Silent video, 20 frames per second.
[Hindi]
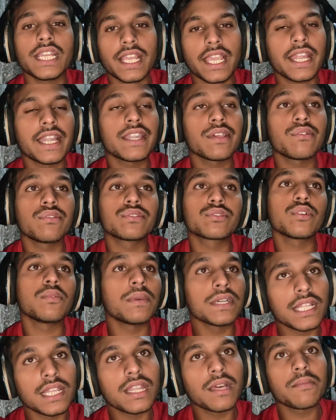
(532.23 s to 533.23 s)
जैकेट है उसको
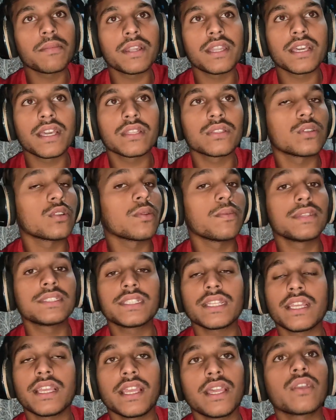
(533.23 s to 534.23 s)
बदलना पड़ेगा दोनों में
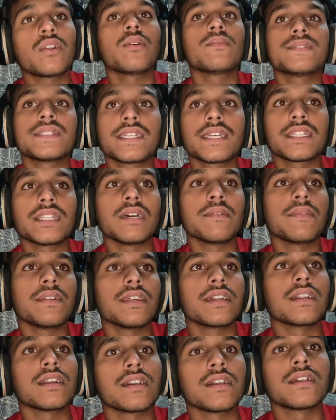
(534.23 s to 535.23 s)
से एक ऑप्शन करना
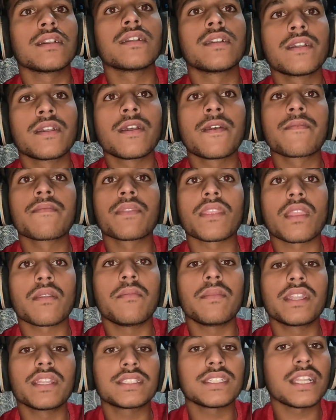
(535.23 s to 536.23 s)
पड़ेगा
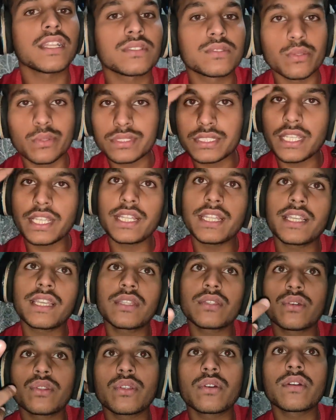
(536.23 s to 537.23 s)
मैंने सारा सोचा ही नहीं
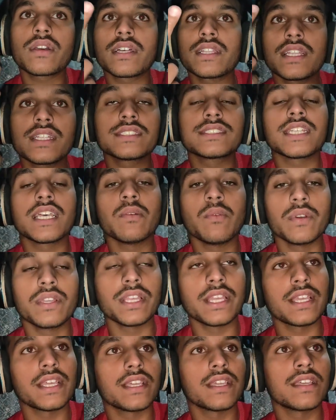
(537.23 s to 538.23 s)
कि दोनों कलर सेम हो
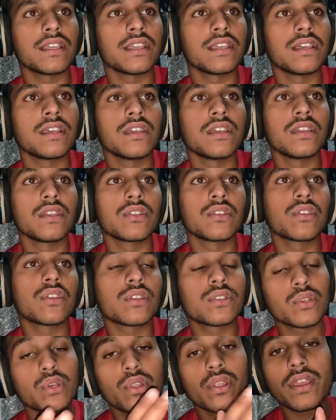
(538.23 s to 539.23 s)
जाएंगे
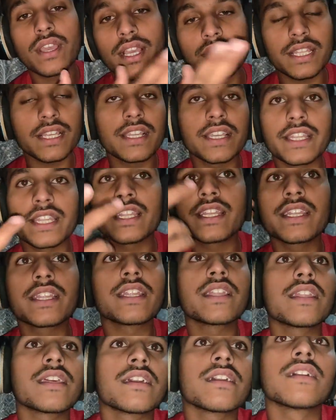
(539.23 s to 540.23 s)
क्योंकि दोनों का कलर ग्रीन
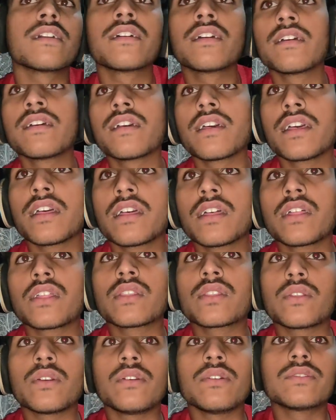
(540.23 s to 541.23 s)
ग्रीन है
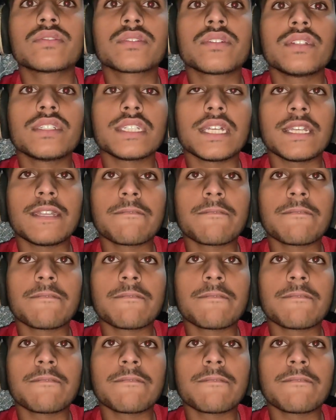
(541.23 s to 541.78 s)
तो उसको